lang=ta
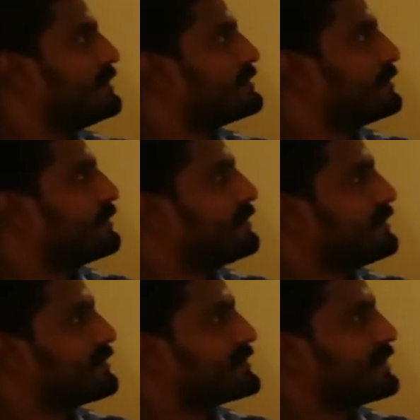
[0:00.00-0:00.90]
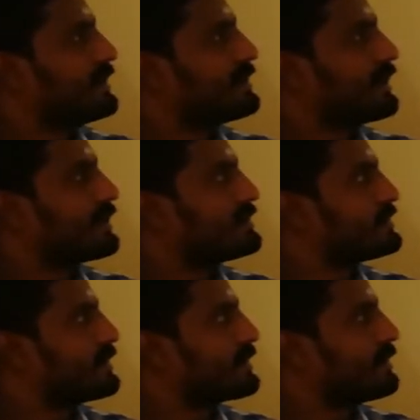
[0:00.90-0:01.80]
ஸோ இந்த விஷயத்தை எதுக்காக நான்
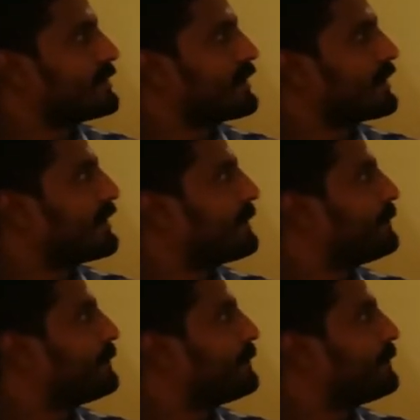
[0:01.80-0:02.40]
சொல்கிறேன் அப்படின்னாக்கா